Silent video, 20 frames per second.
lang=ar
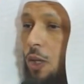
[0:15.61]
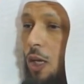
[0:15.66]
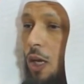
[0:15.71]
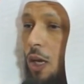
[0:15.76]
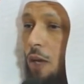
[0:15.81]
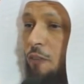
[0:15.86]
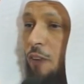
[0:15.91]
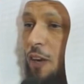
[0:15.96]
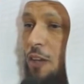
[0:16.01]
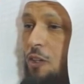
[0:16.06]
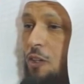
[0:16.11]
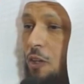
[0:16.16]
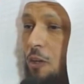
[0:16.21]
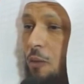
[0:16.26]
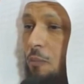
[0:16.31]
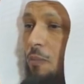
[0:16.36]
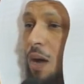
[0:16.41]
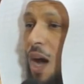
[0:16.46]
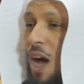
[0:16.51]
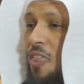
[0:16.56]
الفجر
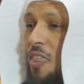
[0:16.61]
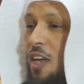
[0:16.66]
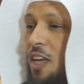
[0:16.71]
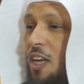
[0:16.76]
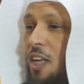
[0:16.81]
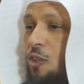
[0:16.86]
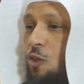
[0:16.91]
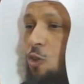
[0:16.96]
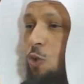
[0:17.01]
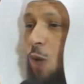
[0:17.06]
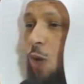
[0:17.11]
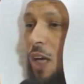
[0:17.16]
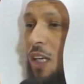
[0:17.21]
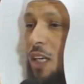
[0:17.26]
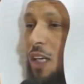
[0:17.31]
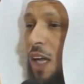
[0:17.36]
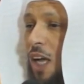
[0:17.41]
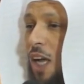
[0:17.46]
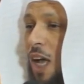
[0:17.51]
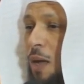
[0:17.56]
ما ظننت
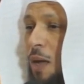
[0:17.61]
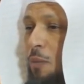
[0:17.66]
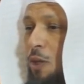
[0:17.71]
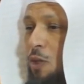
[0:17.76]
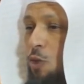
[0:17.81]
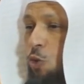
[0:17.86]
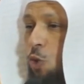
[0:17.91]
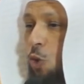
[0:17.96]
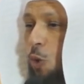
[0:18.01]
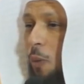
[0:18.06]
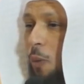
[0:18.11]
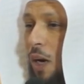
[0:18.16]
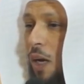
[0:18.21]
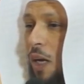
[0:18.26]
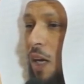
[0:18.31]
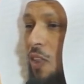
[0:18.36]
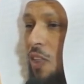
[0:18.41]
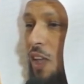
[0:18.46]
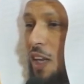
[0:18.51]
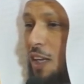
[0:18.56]
أنها مندوبة
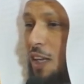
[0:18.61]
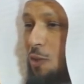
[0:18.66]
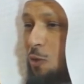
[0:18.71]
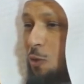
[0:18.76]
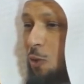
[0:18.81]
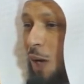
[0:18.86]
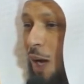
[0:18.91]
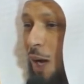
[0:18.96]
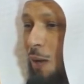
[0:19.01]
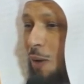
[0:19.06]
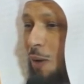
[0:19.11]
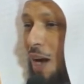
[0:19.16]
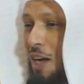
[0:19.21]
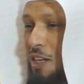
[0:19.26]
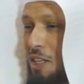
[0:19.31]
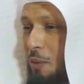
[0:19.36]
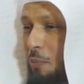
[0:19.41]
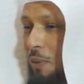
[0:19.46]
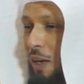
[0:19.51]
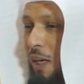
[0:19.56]
ظننتها
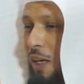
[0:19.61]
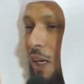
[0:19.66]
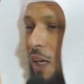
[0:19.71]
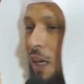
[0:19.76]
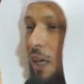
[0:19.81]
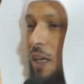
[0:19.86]
واجبة